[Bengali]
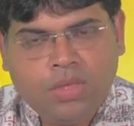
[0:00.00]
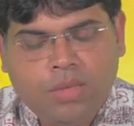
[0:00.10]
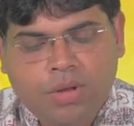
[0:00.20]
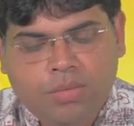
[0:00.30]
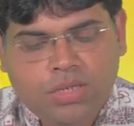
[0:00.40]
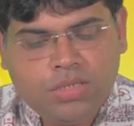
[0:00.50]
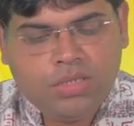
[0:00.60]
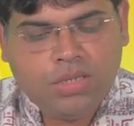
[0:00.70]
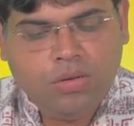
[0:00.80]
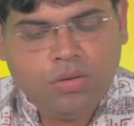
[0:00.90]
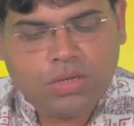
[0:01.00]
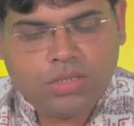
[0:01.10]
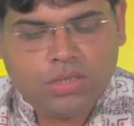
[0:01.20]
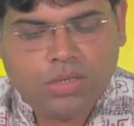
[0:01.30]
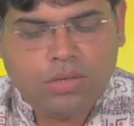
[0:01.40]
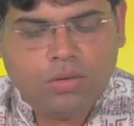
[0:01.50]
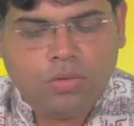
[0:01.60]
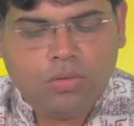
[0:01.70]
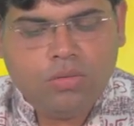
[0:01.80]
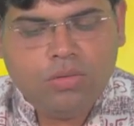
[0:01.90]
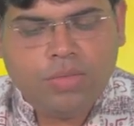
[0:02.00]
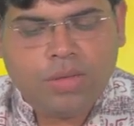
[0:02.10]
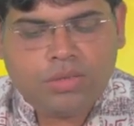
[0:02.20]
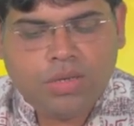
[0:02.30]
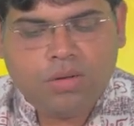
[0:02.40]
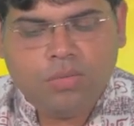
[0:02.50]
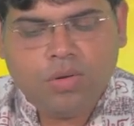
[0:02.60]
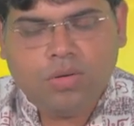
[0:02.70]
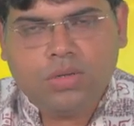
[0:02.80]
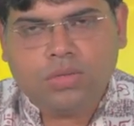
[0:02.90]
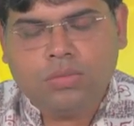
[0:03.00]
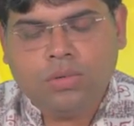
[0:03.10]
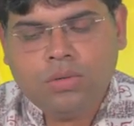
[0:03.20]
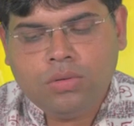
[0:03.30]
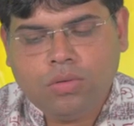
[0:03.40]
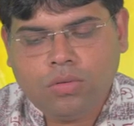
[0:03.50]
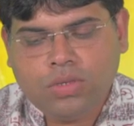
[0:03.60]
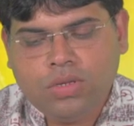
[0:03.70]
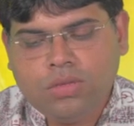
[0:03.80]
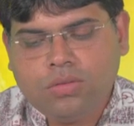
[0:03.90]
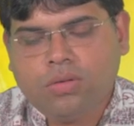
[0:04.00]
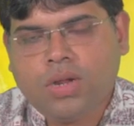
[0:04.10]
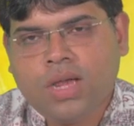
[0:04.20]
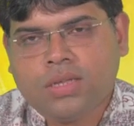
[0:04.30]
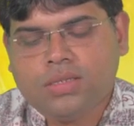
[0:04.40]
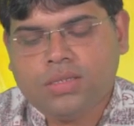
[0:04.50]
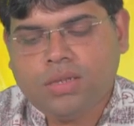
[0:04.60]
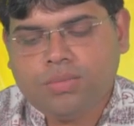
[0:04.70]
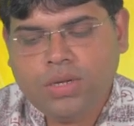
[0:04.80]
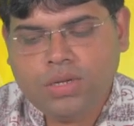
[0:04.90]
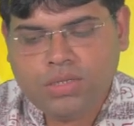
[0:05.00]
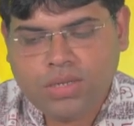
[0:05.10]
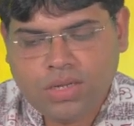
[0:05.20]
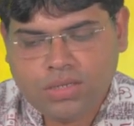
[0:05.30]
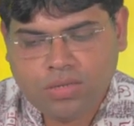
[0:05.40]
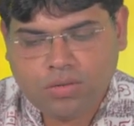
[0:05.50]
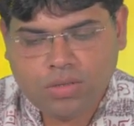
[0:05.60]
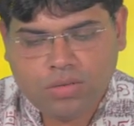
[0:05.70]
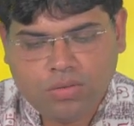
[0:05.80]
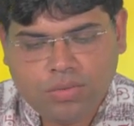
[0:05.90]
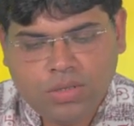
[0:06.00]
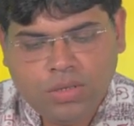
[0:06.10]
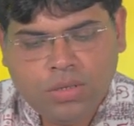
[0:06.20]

এবার আমি আসছি সিংহ রাশিতে নতুন ব্যবসা আরম্ভ করলে শুভ অতিরিক্ত রাগ জেদ আপনার নিজের কাজের ক্ষতি করবে